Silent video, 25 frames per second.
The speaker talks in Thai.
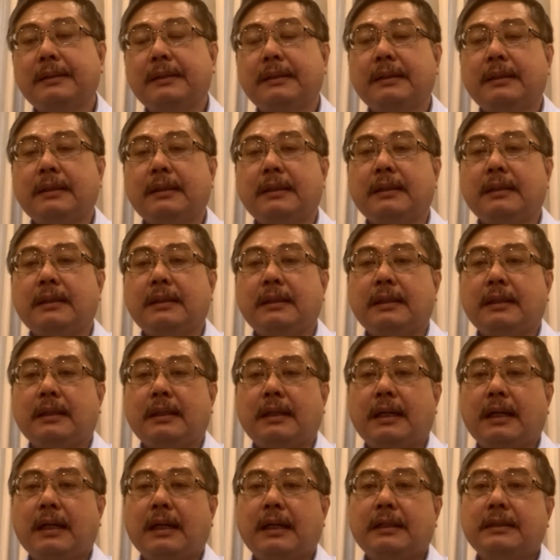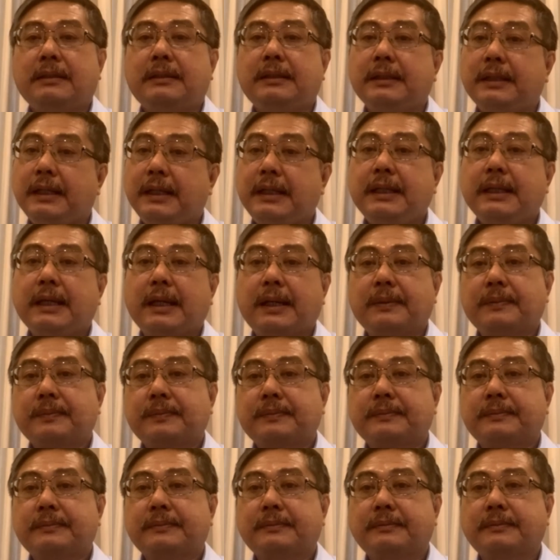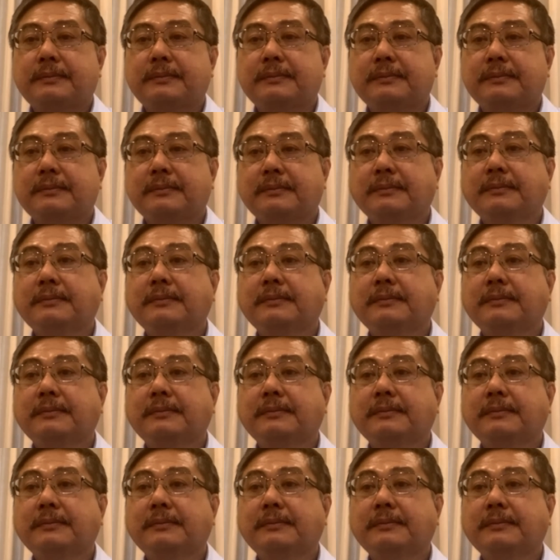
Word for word: ค่ะอาจารย์คะเขาเสนอได้